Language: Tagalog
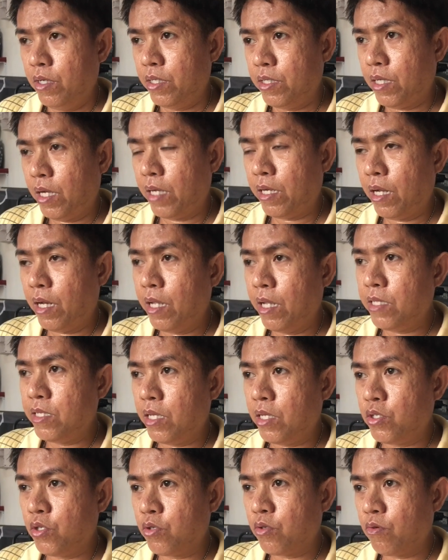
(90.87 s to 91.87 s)
sa
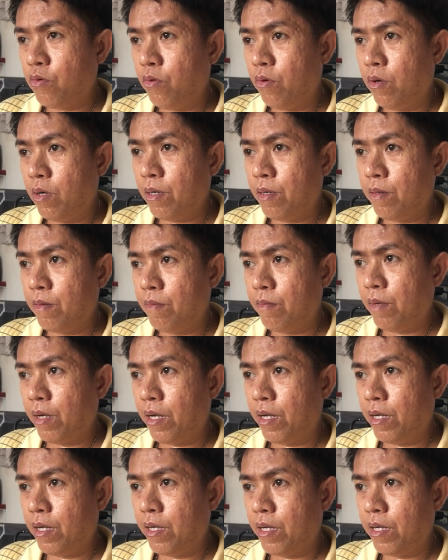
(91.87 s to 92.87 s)
analyzation ko ang
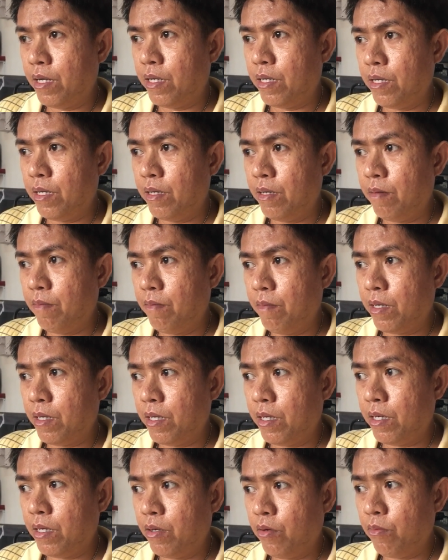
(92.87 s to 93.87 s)
mga
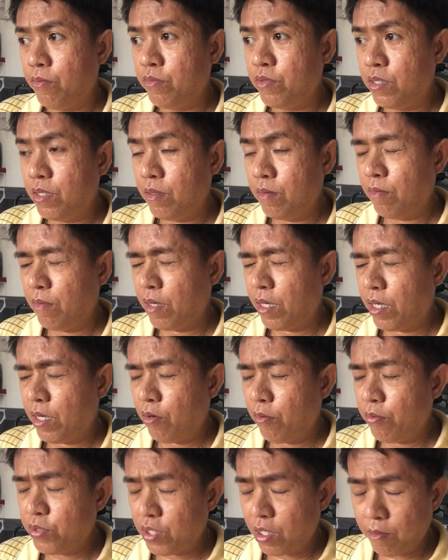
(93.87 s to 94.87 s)
mga mga
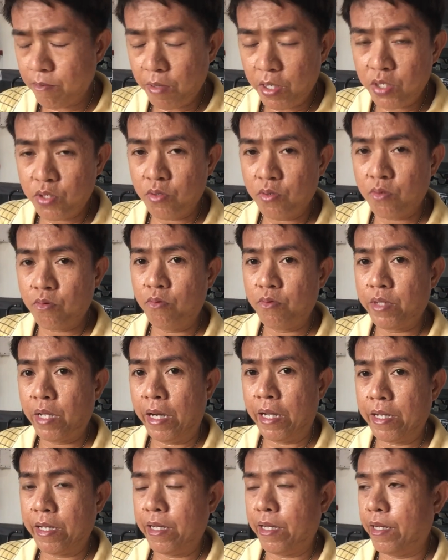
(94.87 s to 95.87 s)
observation ko
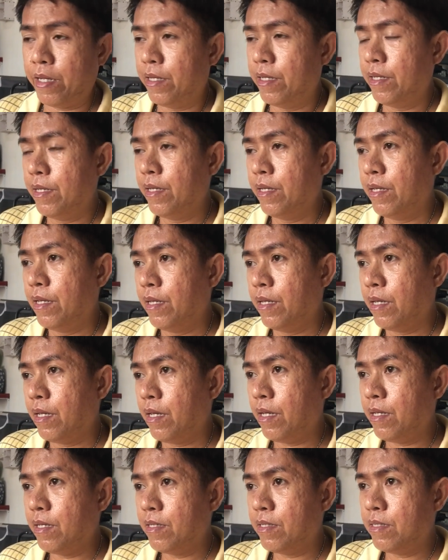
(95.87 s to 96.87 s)
talaga
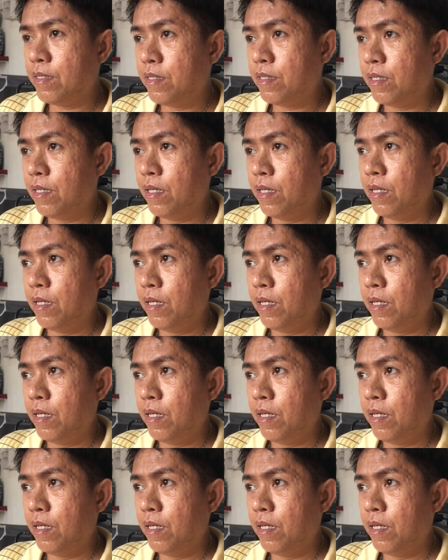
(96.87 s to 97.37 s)
is